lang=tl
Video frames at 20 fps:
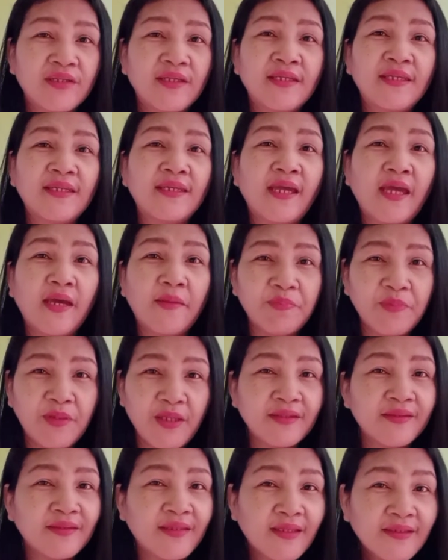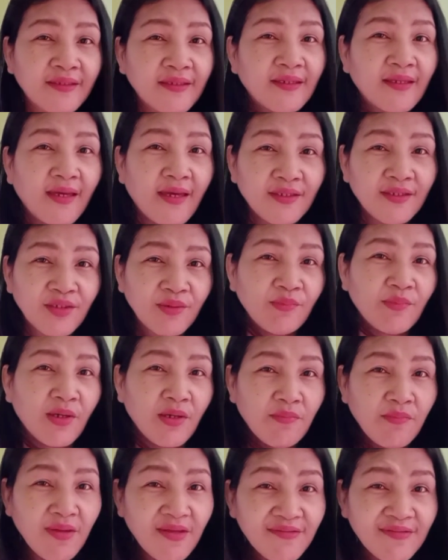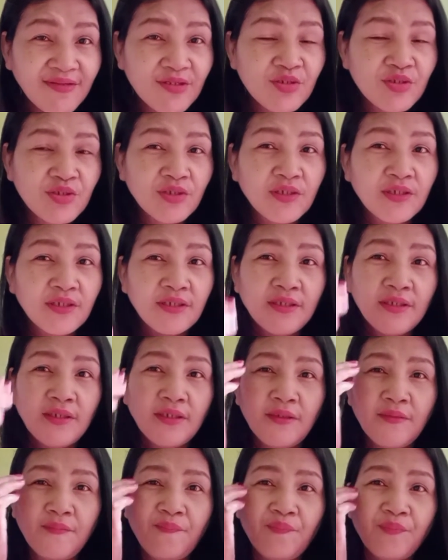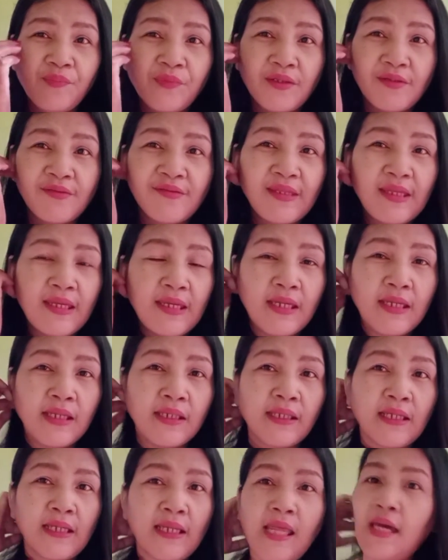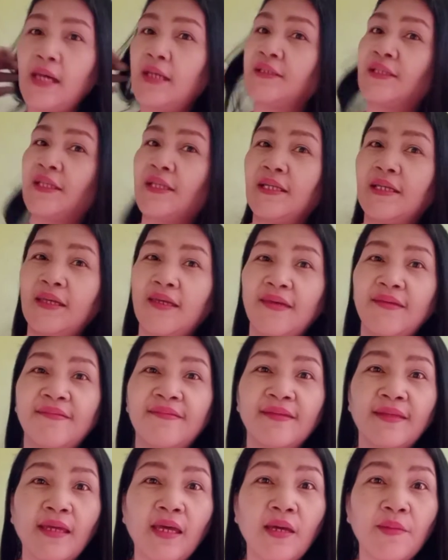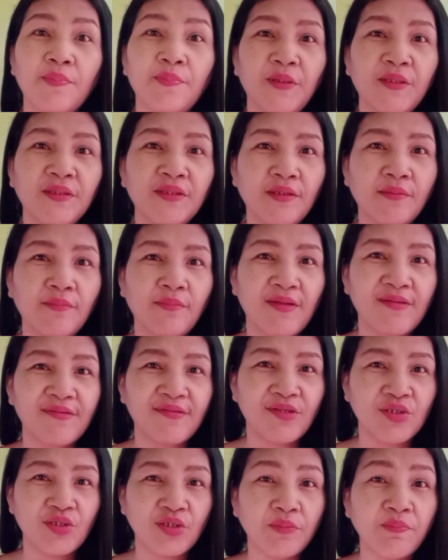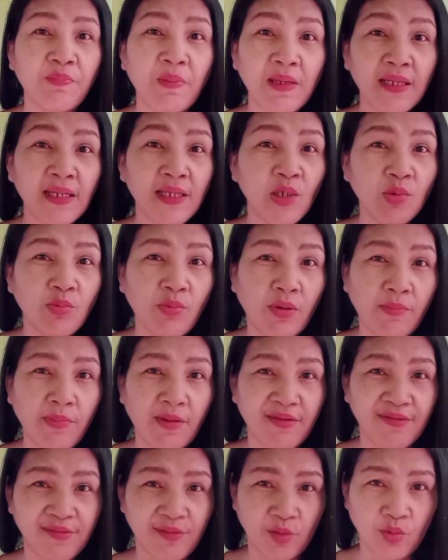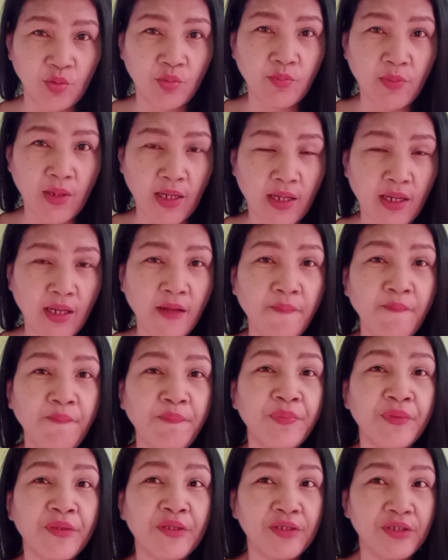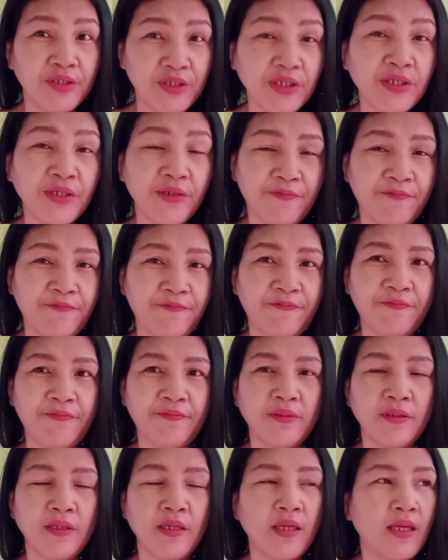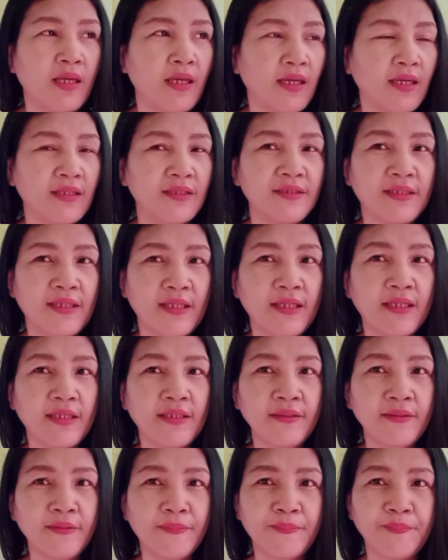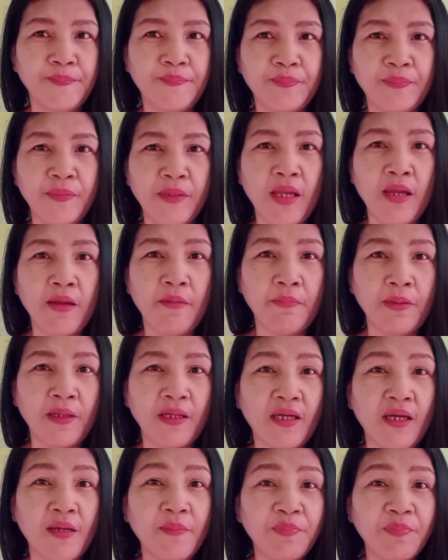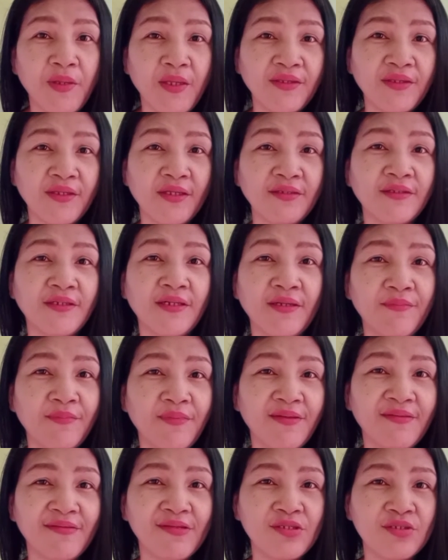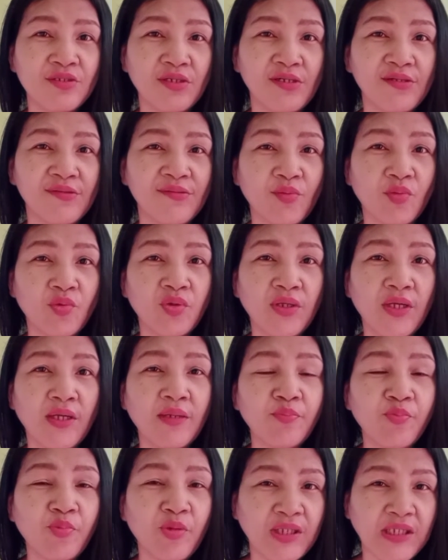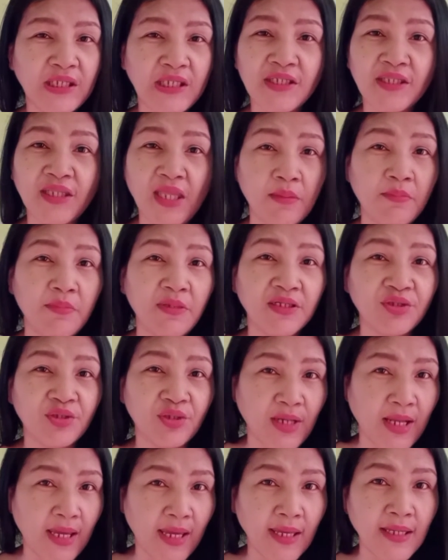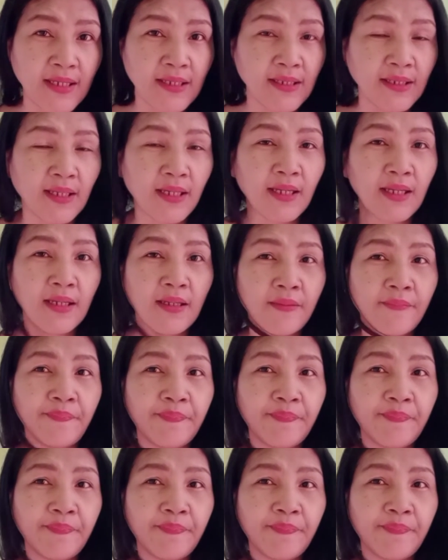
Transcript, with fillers: and i-update natin ang ating mga Messenger kasi kailangan talaga is naka-update ang Messenger para lumabas yung mga gift. And then, pagka-update natin ng messenger, so yan, pwede na tayo mag-try na